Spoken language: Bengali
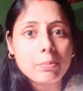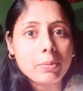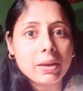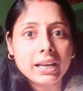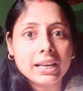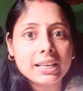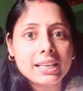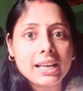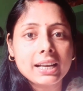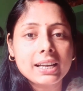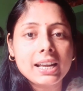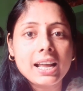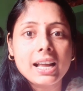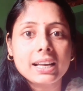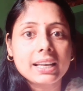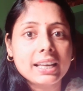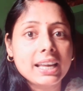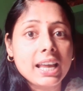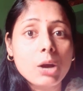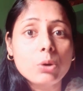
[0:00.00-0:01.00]
ভেঙে যাক না
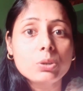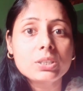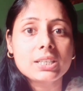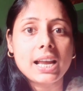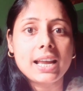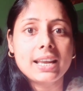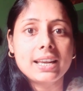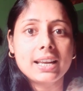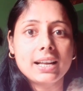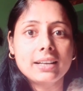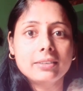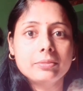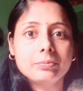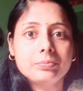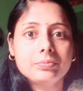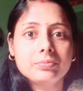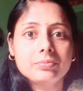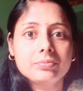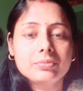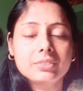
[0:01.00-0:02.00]
কেউ চায় না
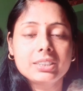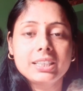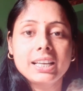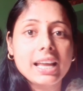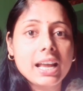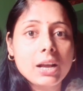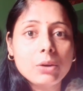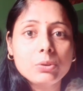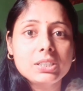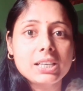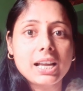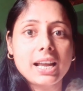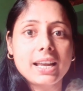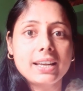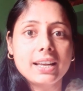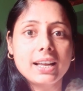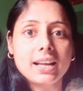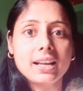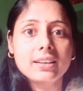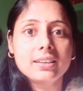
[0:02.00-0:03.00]
কেউ চায়
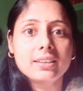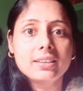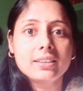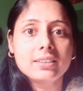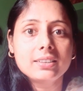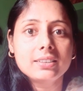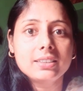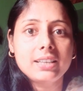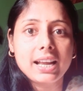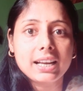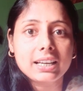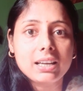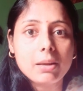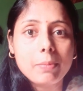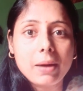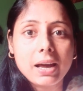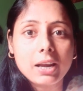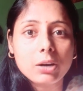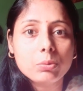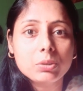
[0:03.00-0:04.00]
না একটা
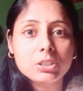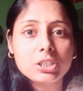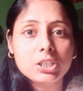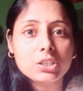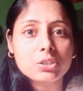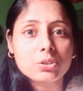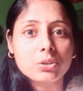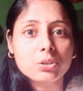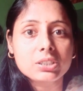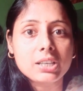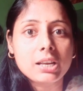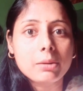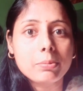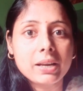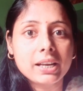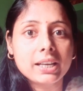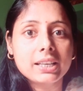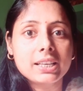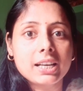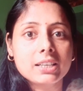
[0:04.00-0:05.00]
বারো বছরের সংসার
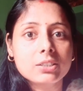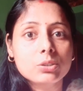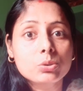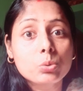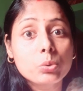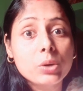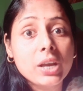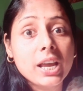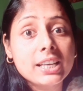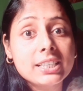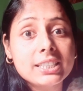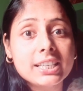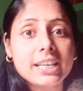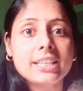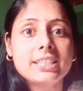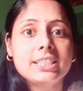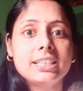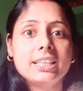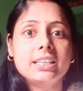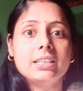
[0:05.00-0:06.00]
ভেঙে যাস তুইই
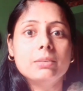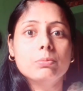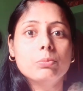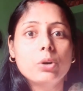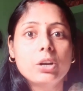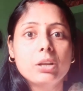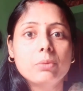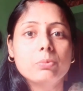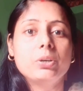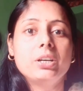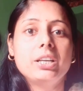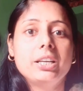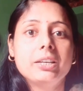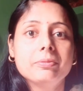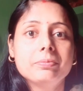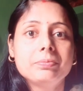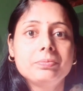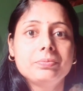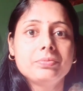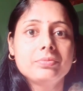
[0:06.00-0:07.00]
চেয়েছিলি মনে মনে
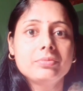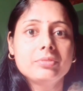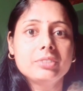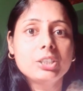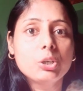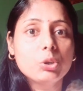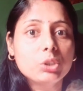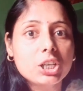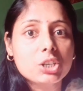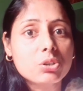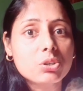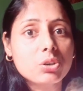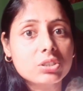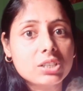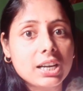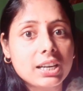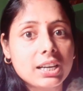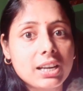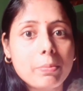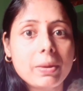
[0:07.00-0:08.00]
যে ওদের
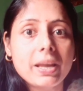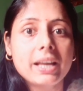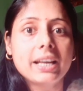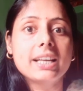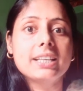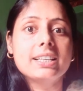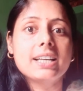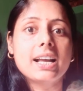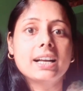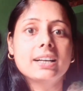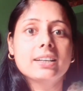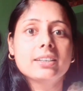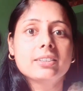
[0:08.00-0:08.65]
সংসারটা ভেঙে যাক